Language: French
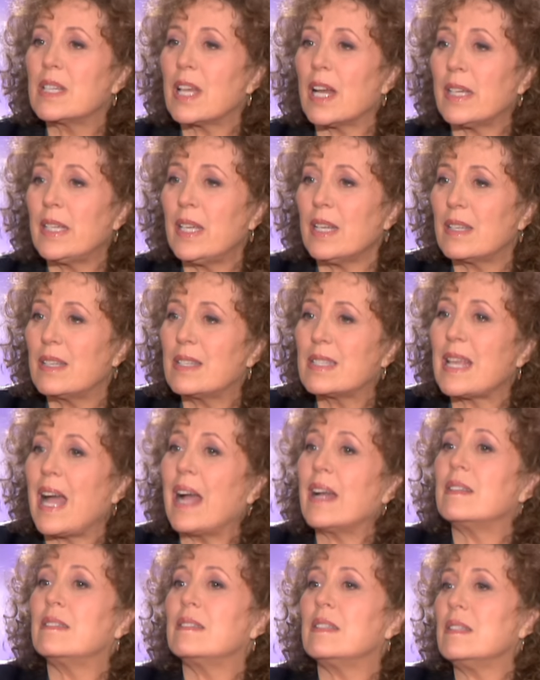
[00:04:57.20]
carrière qui s'est
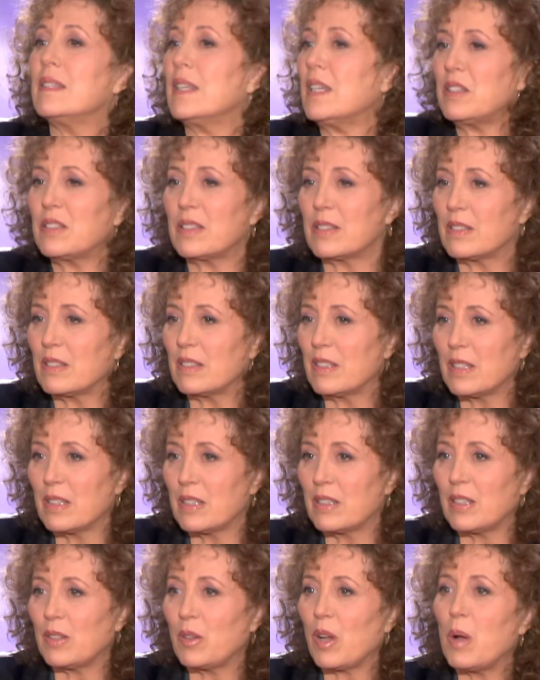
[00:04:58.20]
arrêtée nette
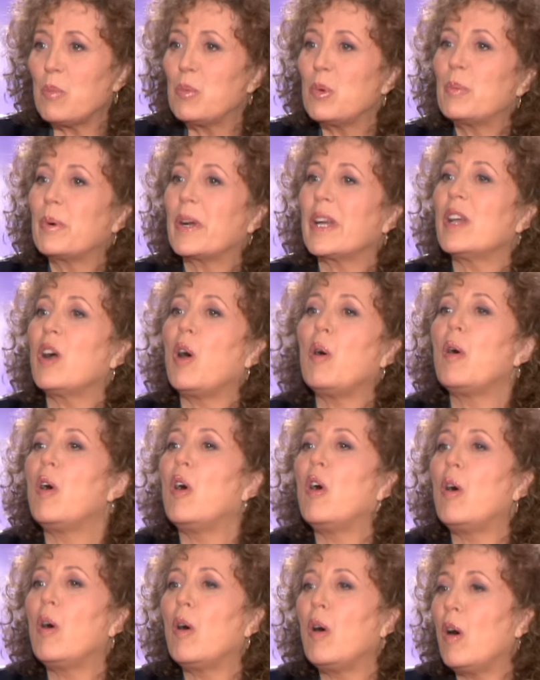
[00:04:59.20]
D'ailleurs, à peu près
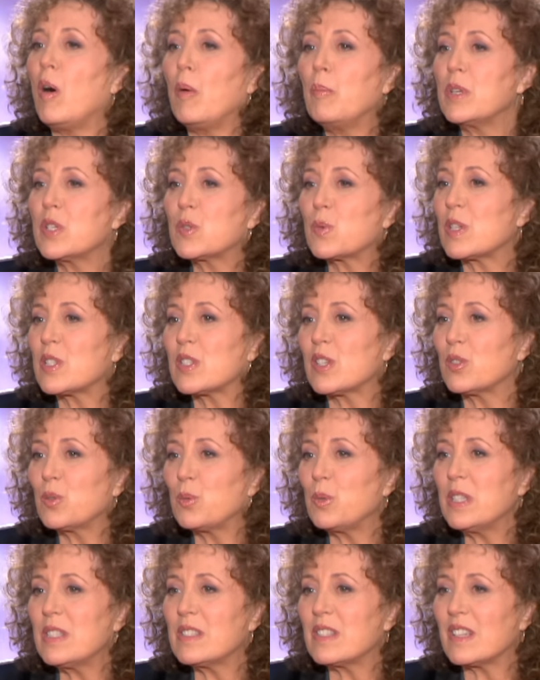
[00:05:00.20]
en, mai
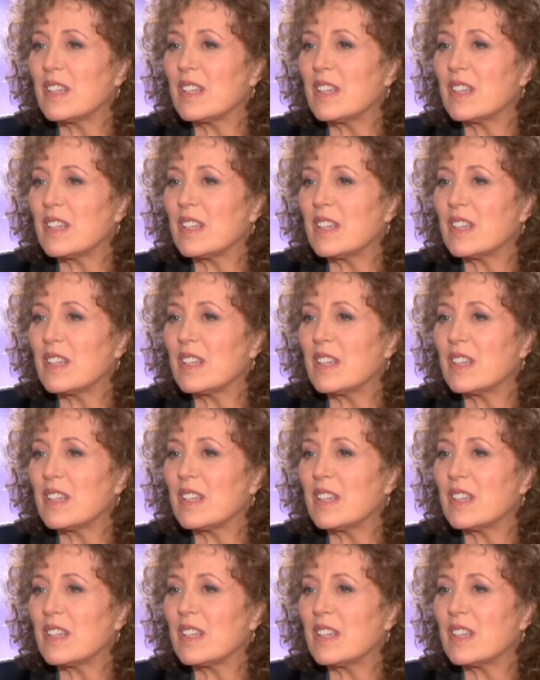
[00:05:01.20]
68,